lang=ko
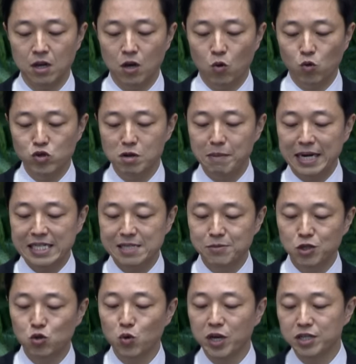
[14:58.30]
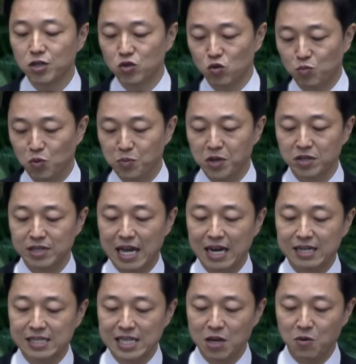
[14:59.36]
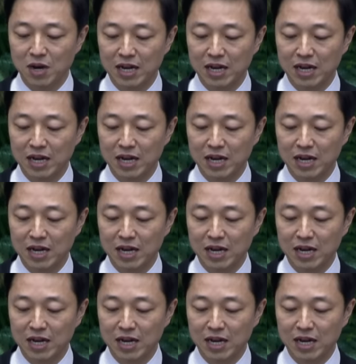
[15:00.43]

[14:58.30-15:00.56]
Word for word: 오늘 말씀을 통해서도 보면 나그네와